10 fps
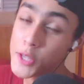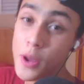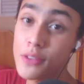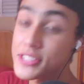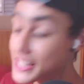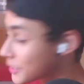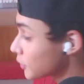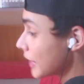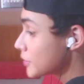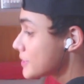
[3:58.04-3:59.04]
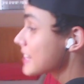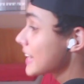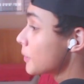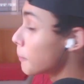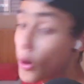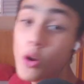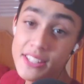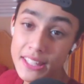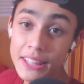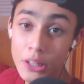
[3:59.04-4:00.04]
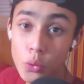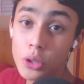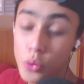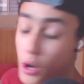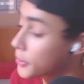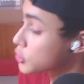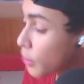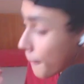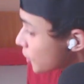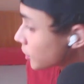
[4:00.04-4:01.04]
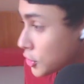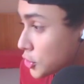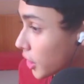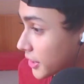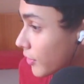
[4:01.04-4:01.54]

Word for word: eu espero que vocês tenham dado risada um pouco assim, tanto quanto eu, porque eu sou muito idiota,